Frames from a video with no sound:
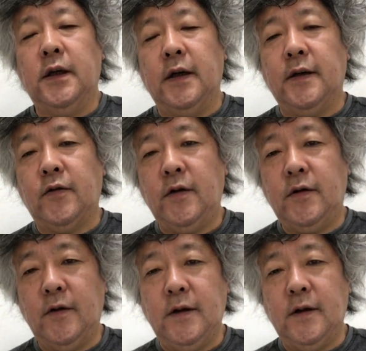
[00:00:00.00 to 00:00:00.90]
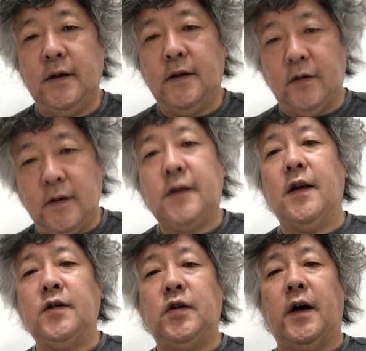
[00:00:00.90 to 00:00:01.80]
えー、一人一人一人ずつ
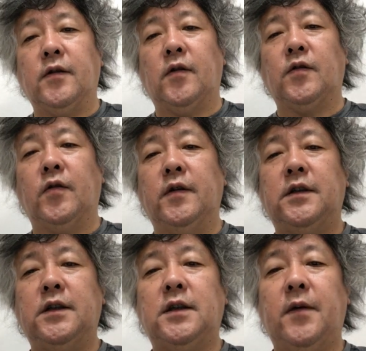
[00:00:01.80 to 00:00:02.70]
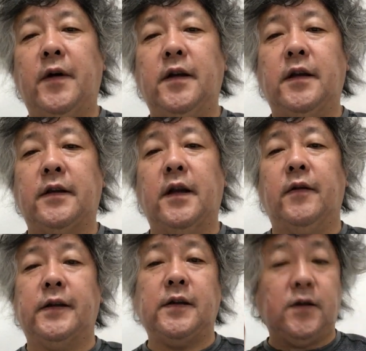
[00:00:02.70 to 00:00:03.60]
選手がいるというそういう人生バレーだったら
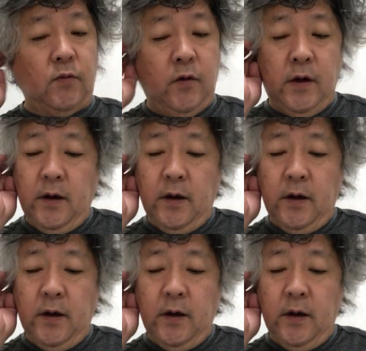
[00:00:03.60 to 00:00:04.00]
私たちも